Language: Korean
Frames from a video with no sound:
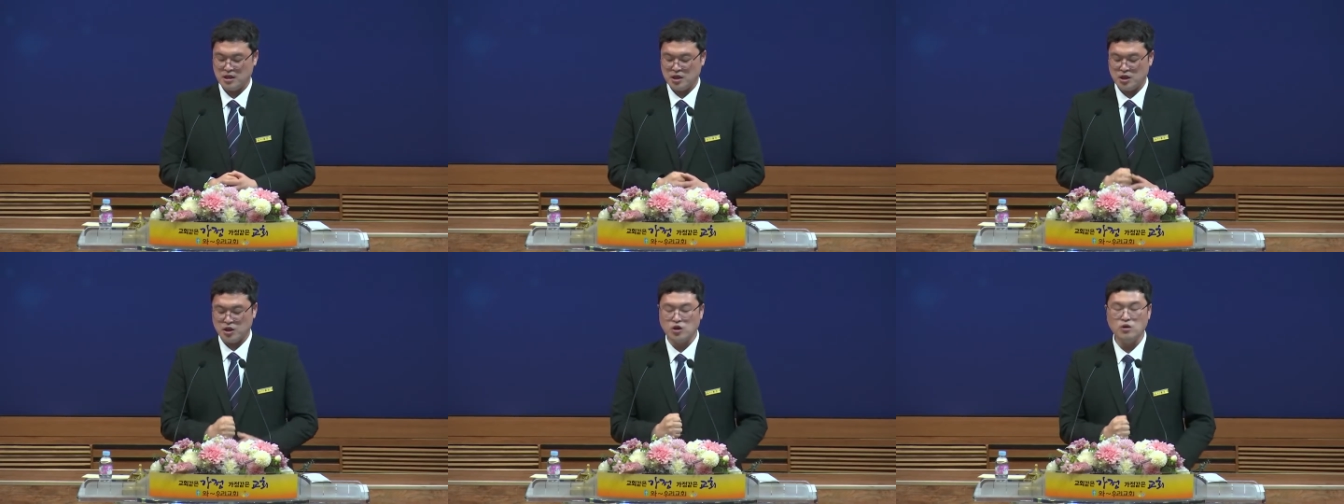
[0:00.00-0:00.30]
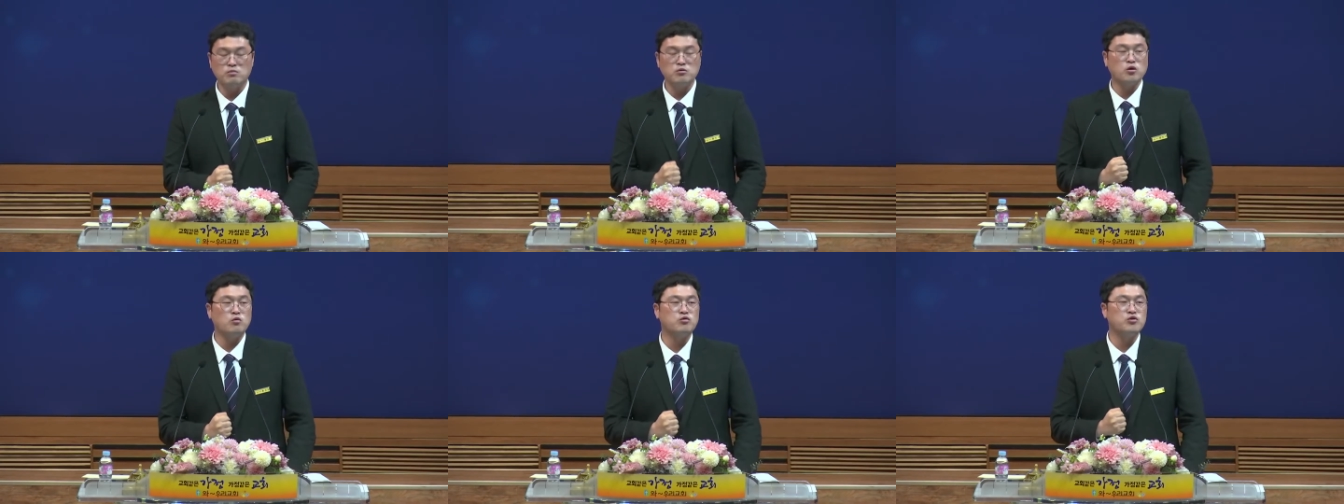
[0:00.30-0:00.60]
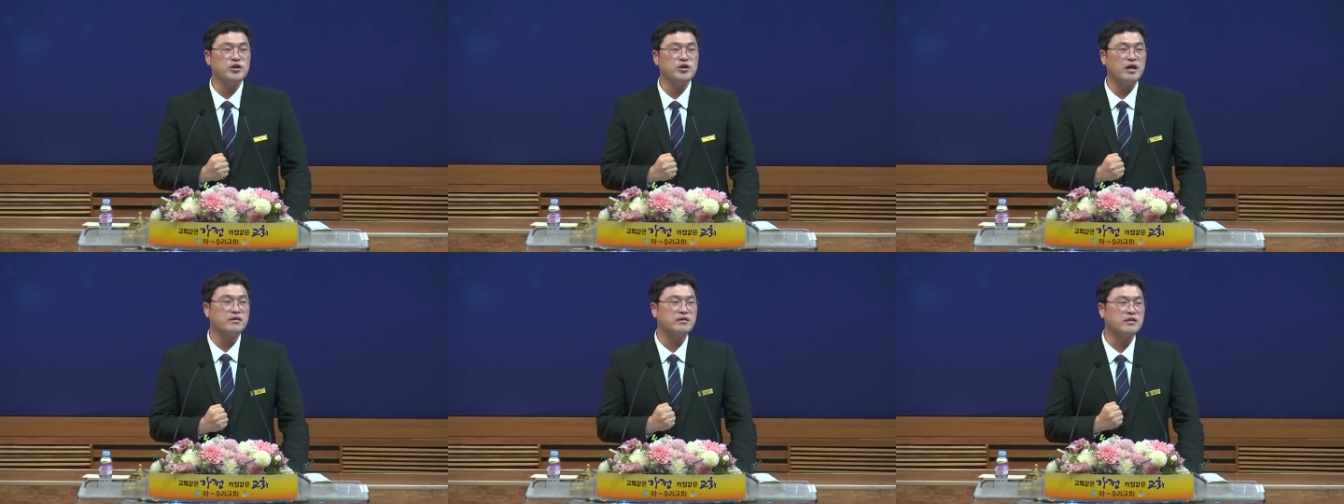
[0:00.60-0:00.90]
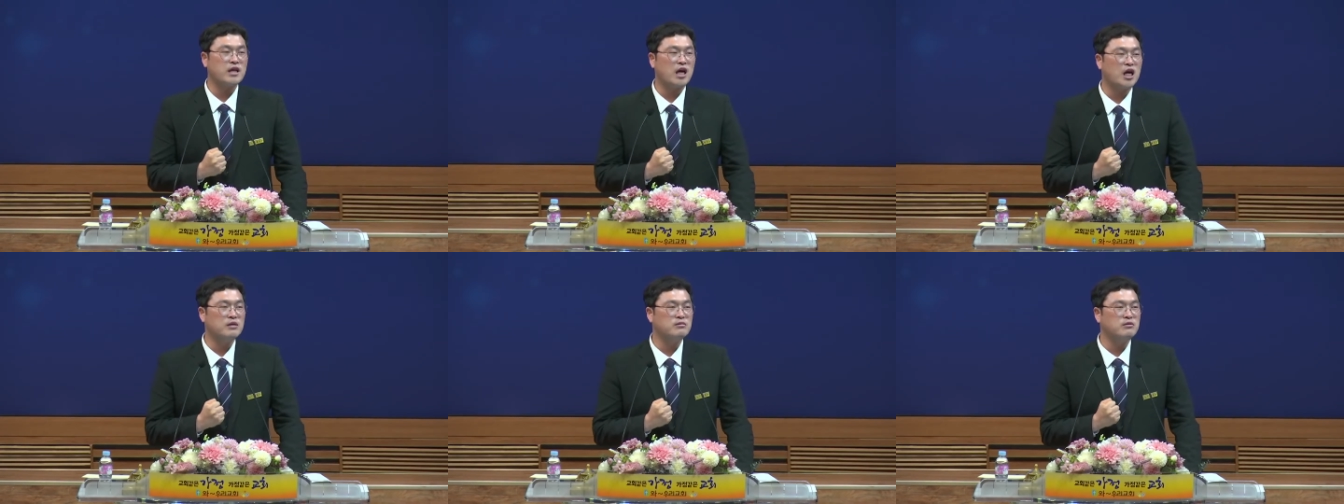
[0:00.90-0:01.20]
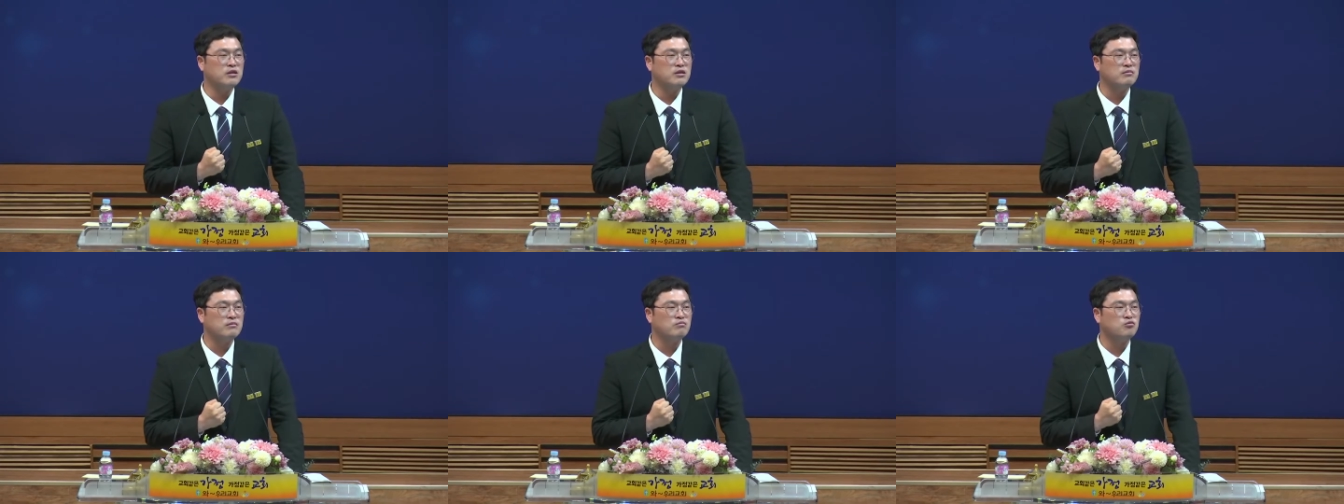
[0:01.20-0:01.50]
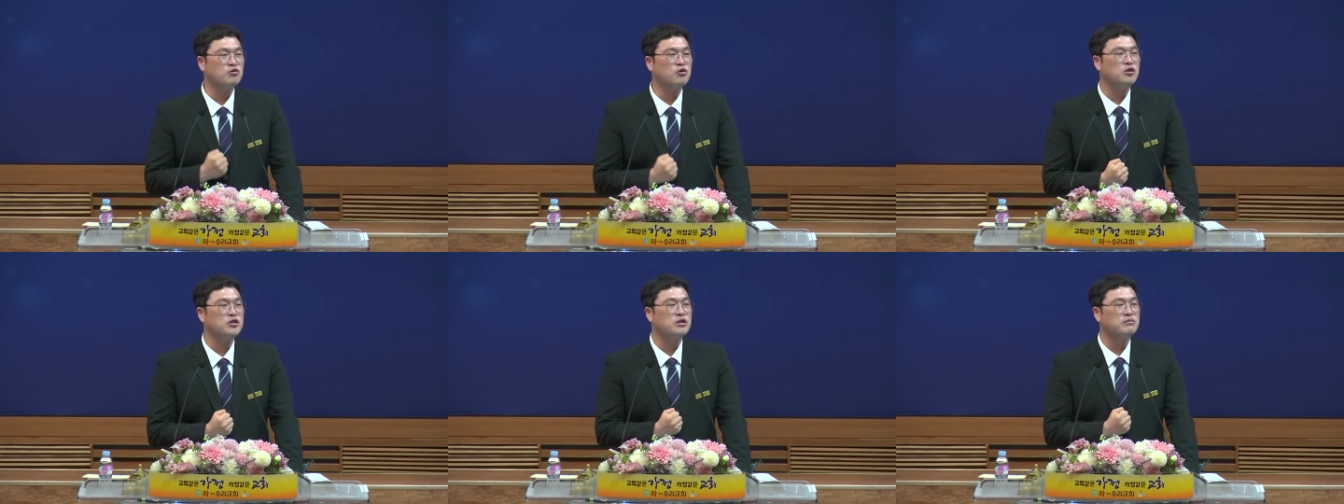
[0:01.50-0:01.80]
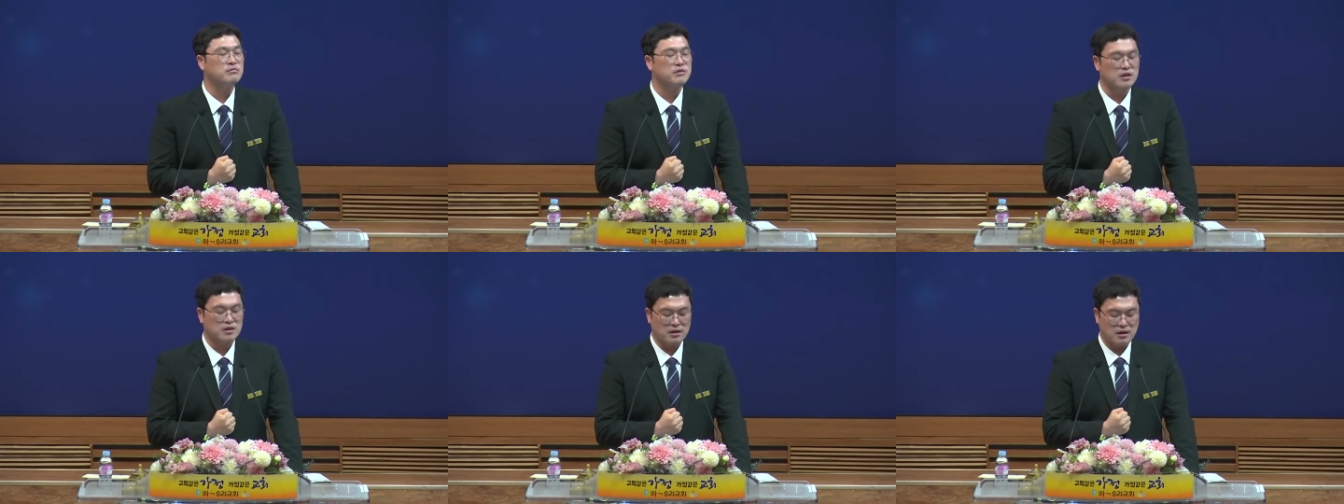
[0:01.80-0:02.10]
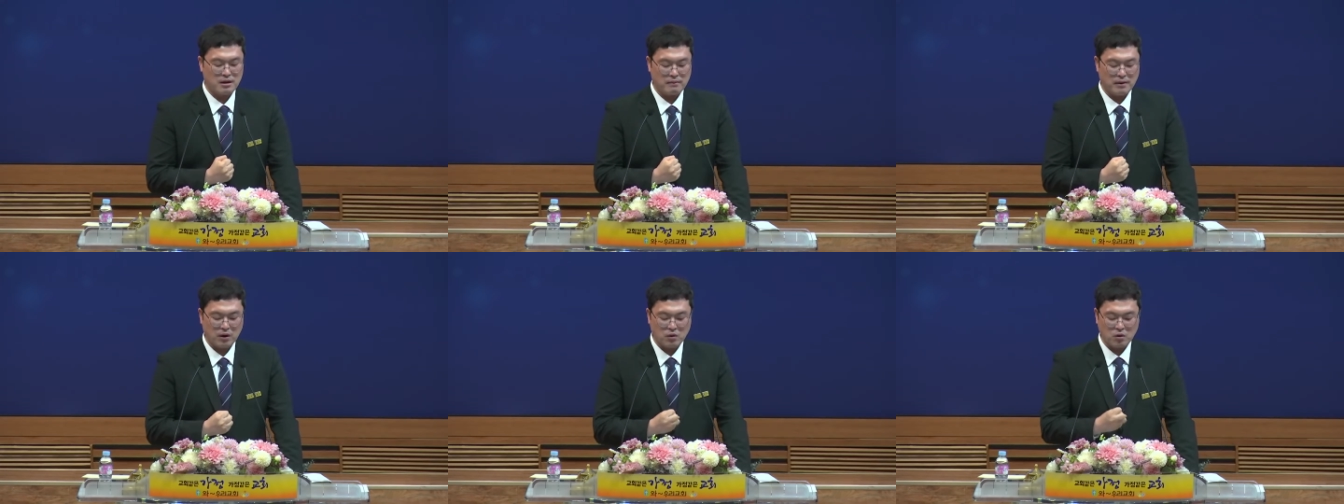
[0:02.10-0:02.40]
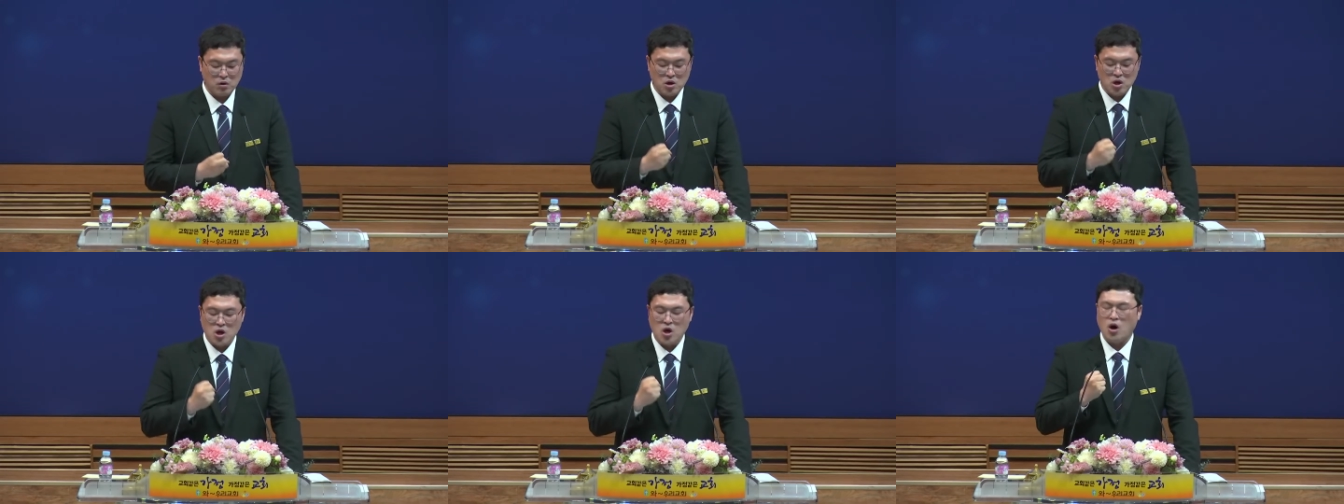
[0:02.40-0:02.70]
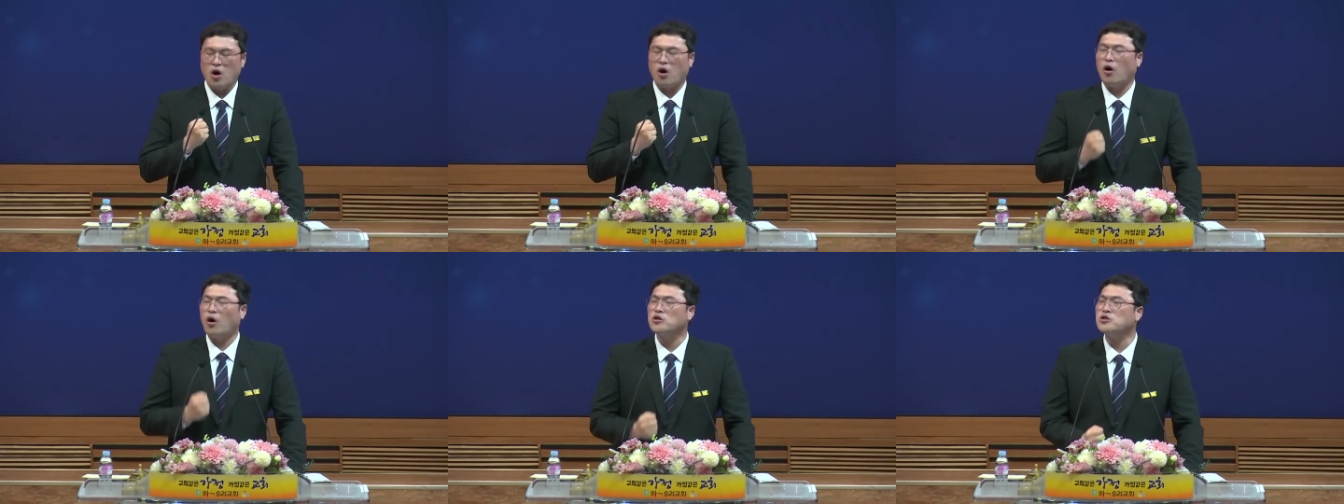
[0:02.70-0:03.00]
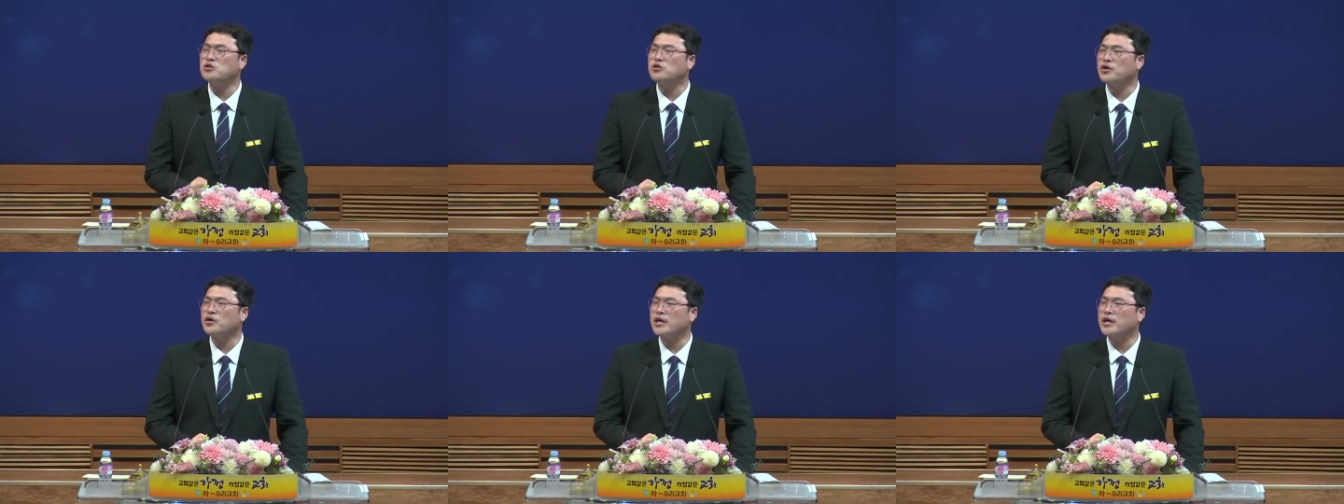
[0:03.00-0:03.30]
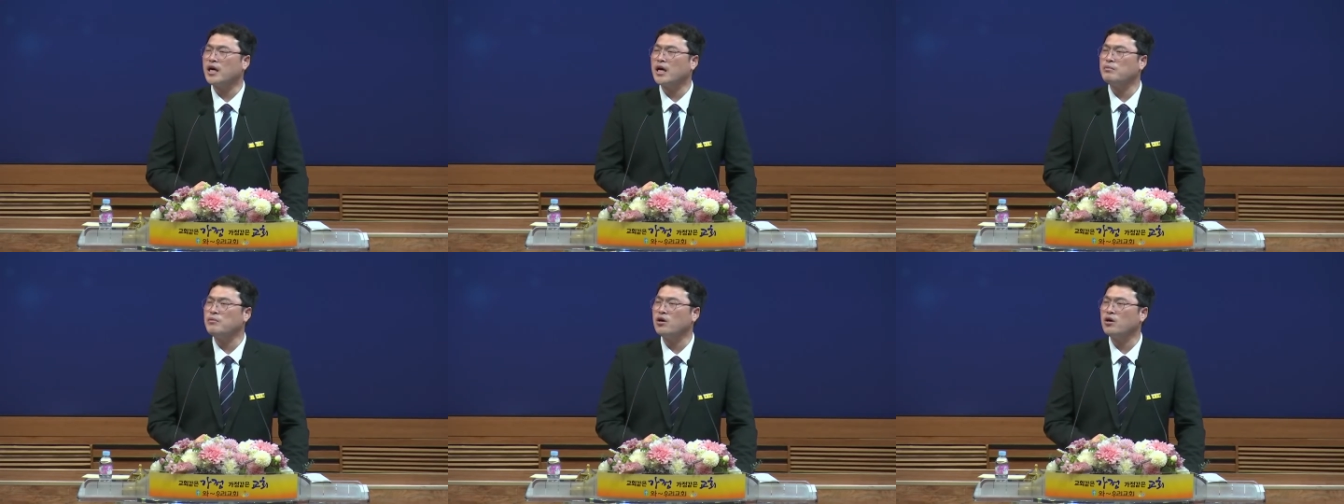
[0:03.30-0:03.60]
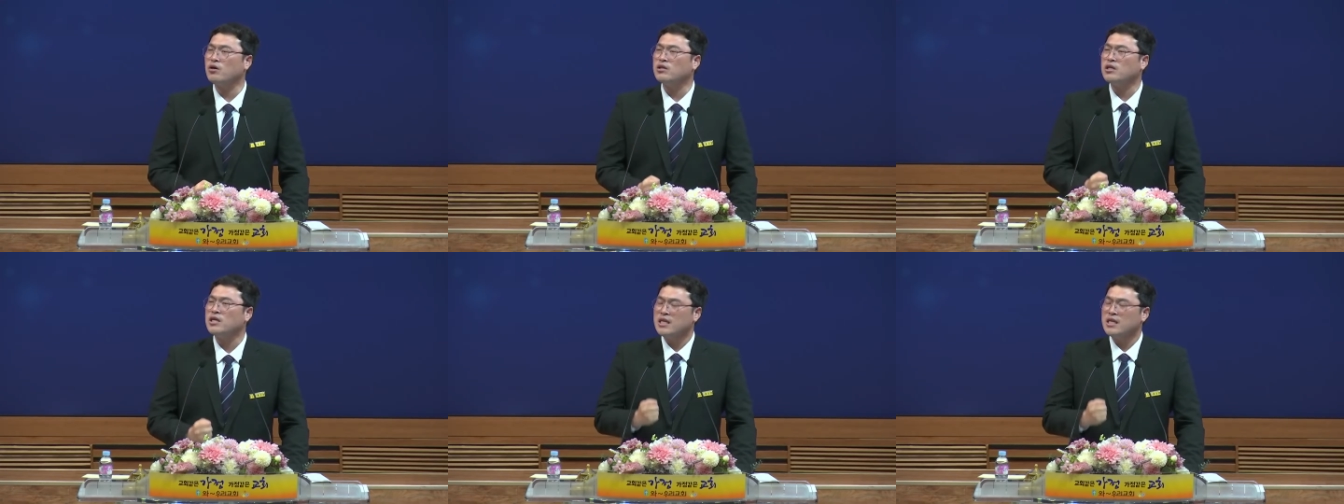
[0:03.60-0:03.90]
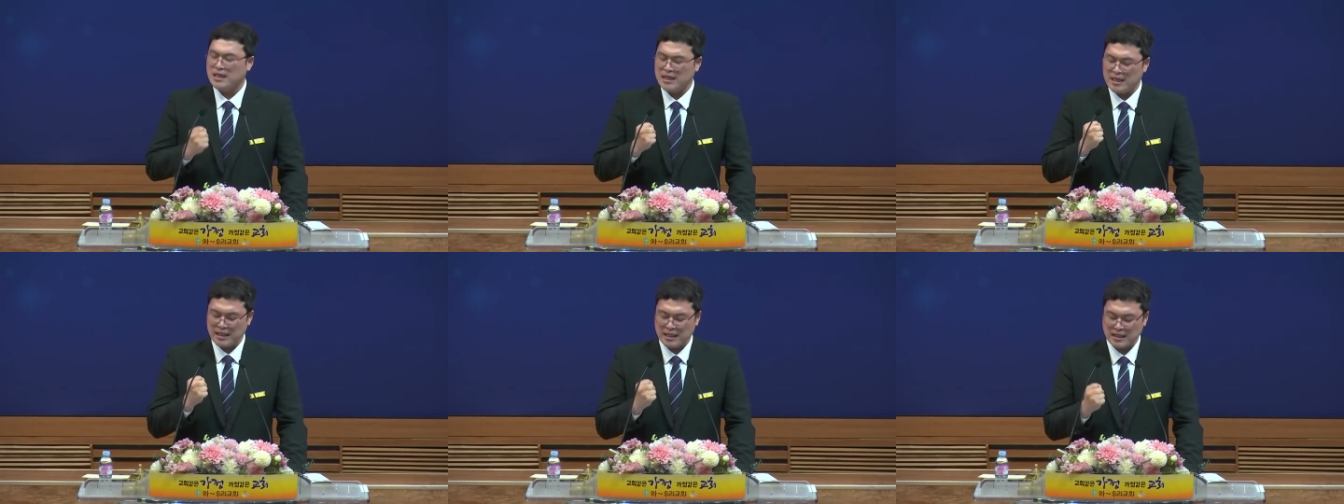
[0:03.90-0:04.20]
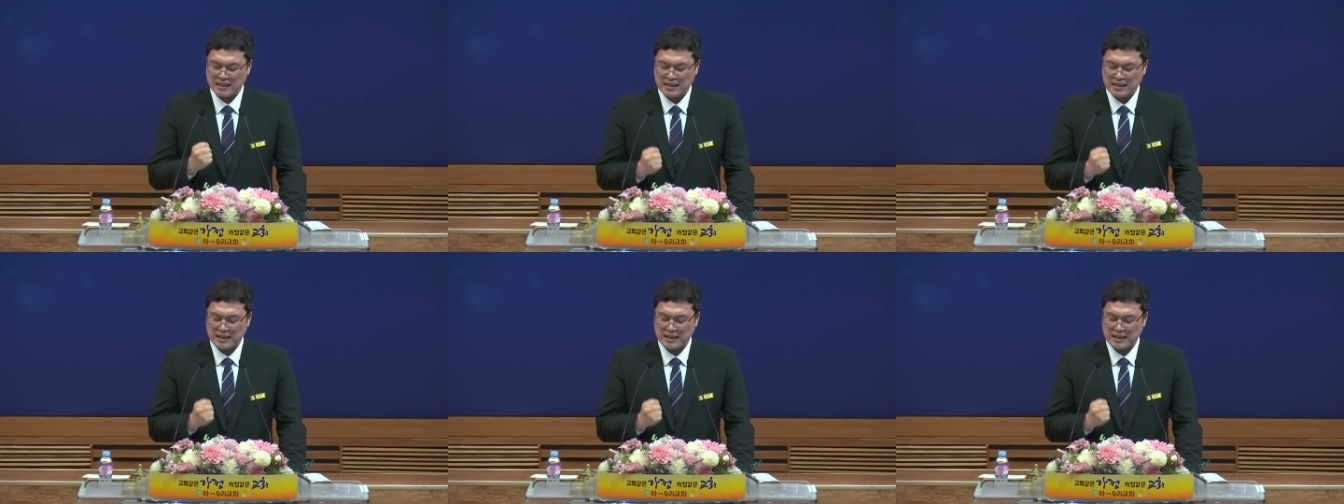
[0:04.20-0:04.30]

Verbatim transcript: 이러므로 우리의 싸움은 무엇입니까? 바로 어떻게 하면 이